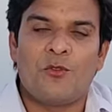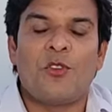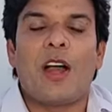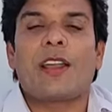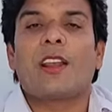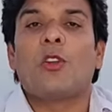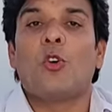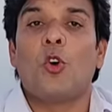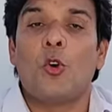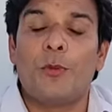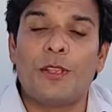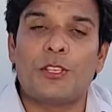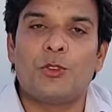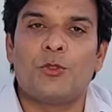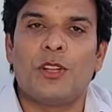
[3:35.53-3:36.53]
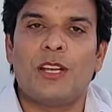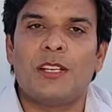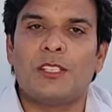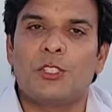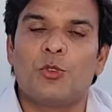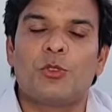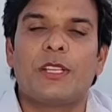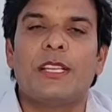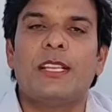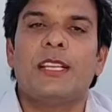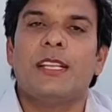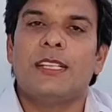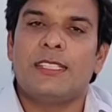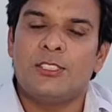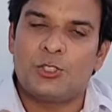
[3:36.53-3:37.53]
वायरल हो भी क्यों ना क्योंकि
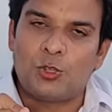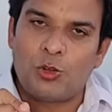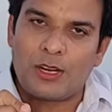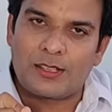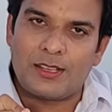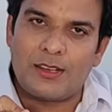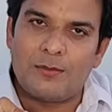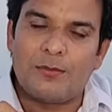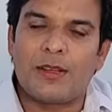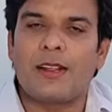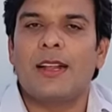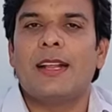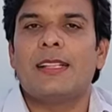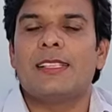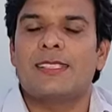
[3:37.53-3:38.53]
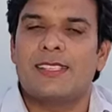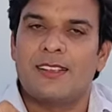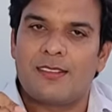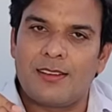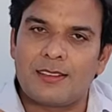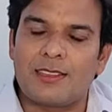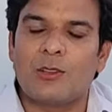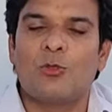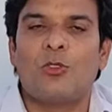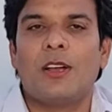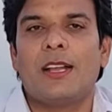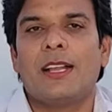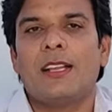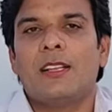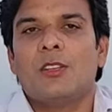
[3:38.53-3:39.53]
जो लड़का मरा है जिसकी कत्ल हुआ
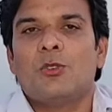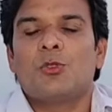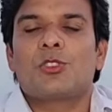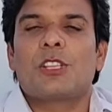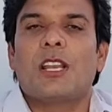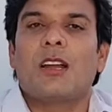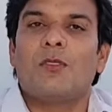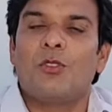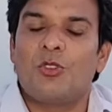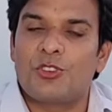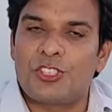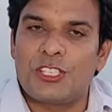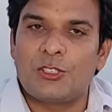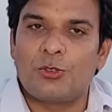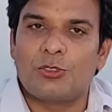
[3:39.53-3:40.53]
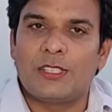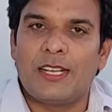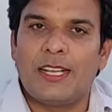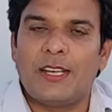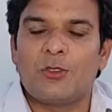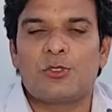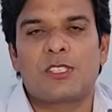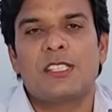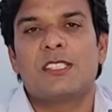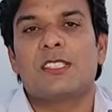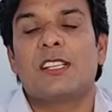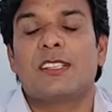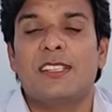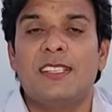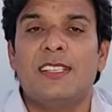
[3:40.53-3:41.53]
है उसका नाम खुर्शीद होता है और उसकी
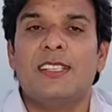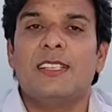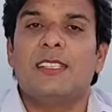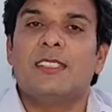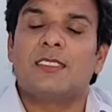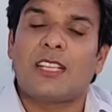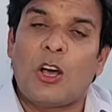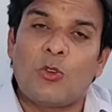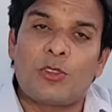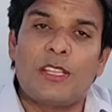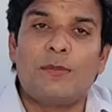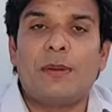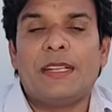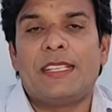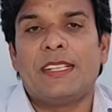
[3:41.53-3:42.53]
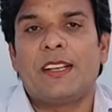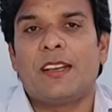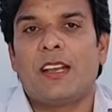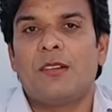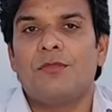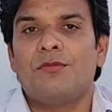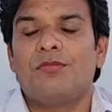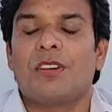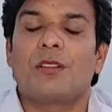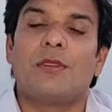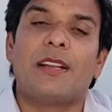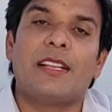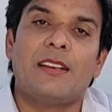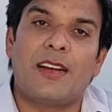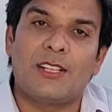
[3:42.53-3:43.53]
सगी ताऊ की बेटी का नाम
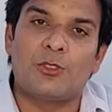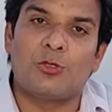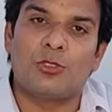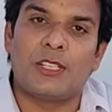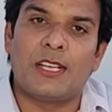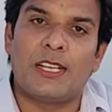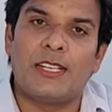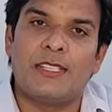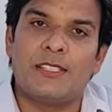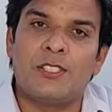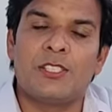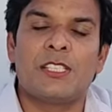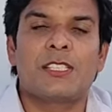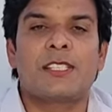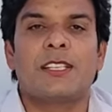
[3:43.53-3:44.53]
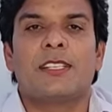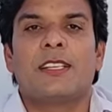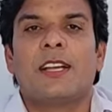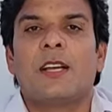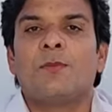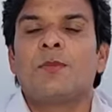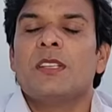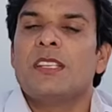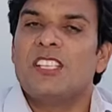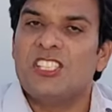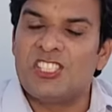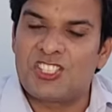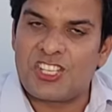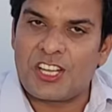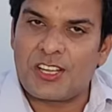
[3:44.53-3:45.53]
फरमानी नाज होता है जिसके क्या
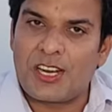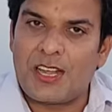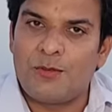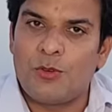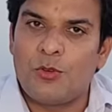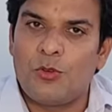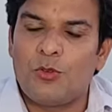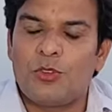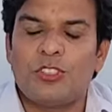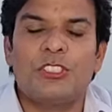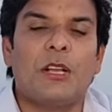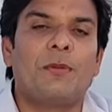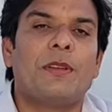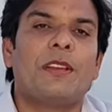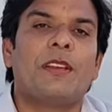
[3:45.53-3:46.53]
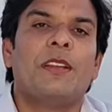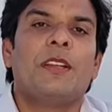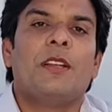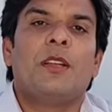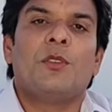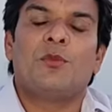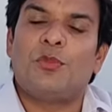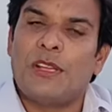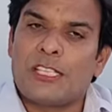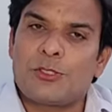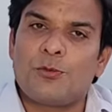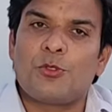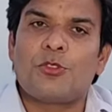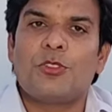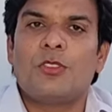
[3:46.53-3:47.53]
इंस्टाग्राम हो या फिर
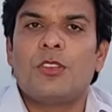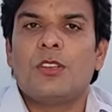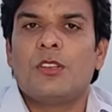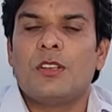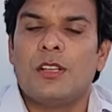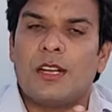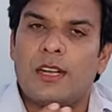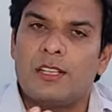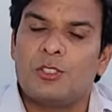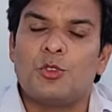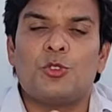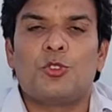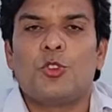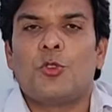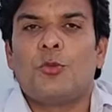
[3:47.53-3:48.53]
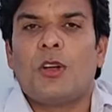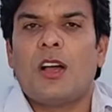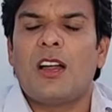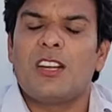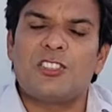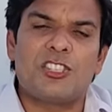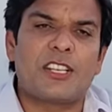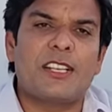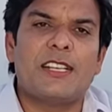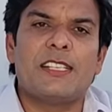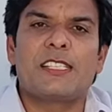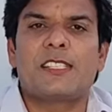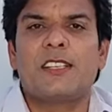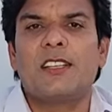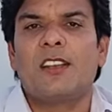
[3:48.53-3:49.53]
फेसबुक या यूट्यूब हर जगह
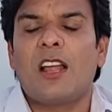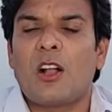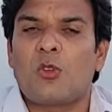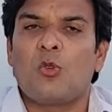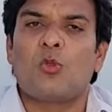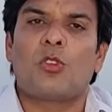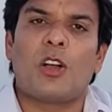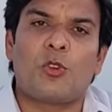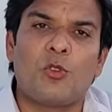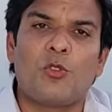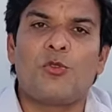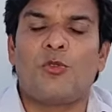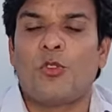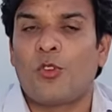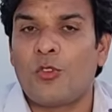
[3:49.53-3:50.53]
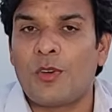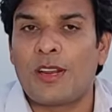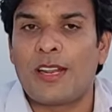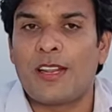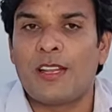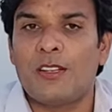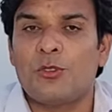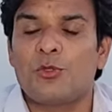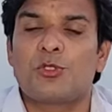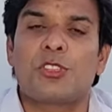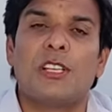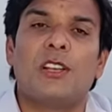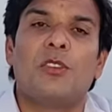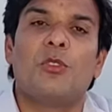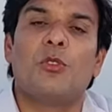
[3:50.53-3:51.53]
इसके लाखों करोड़ों फॉलोवर हैं
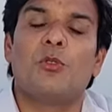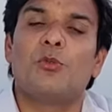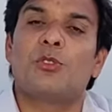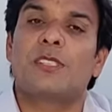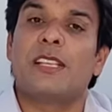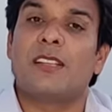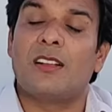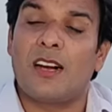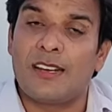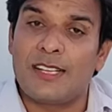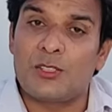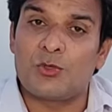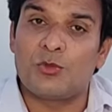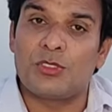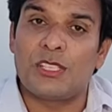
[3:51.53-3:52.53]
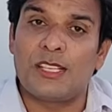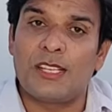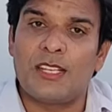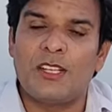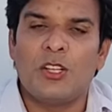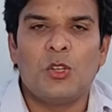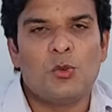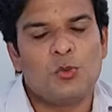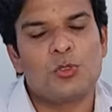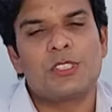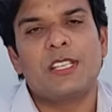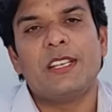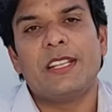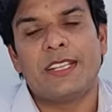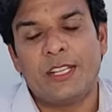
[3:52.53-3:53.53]
उसके लोग उसके गाने सुनते हैं
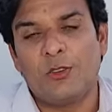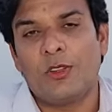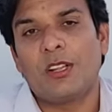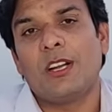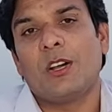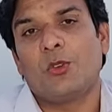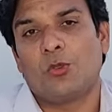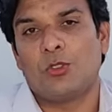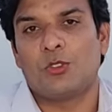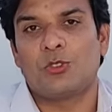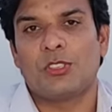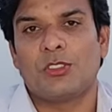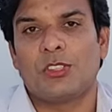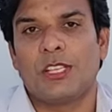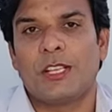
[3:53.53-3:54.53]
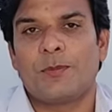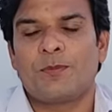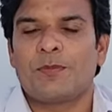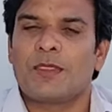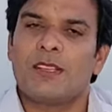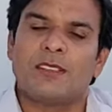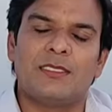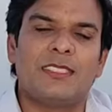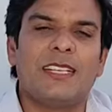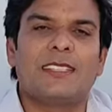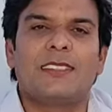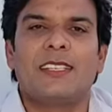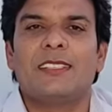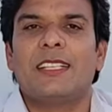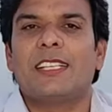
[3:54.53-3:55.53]
उसके लिखे हुए गानों को जो सुनते हैं
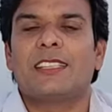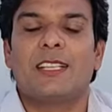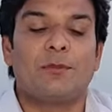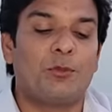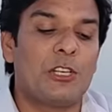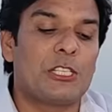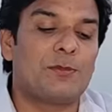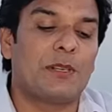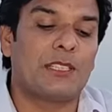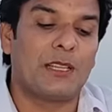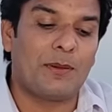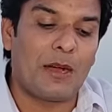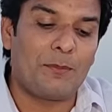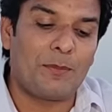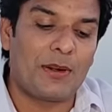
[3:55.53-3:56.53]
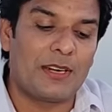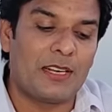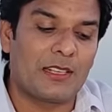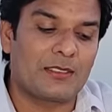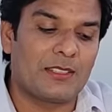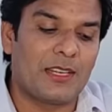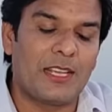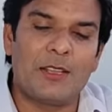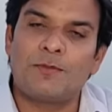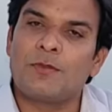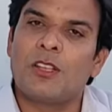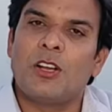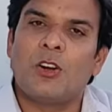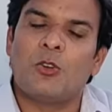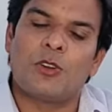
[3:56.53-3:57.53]
देखते ही देखते पुलिस पर दबाव पड़ने लगता है
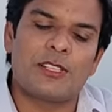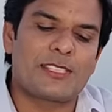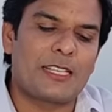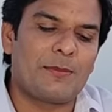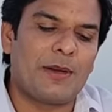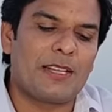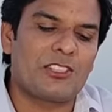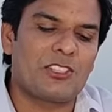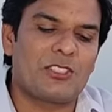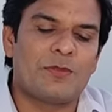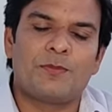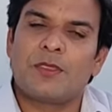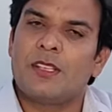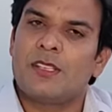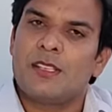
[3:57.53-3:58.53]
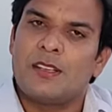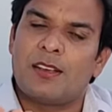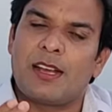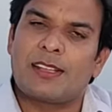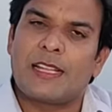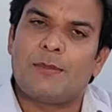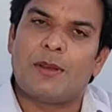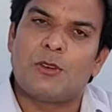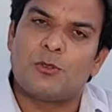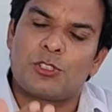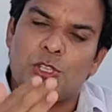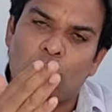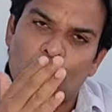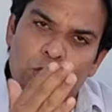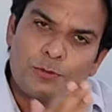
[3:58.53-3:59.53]
और इसके बाद न केवल
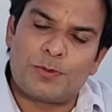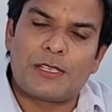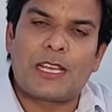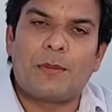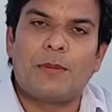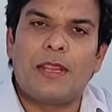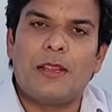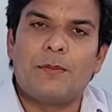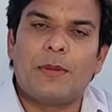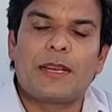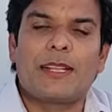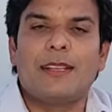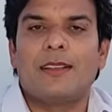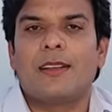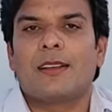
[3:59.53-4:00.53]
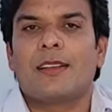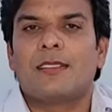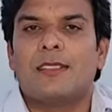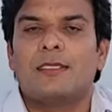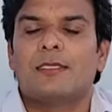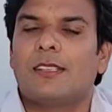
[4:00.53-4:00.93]
उस हॉस्पिटल में बल्कि अगले दिन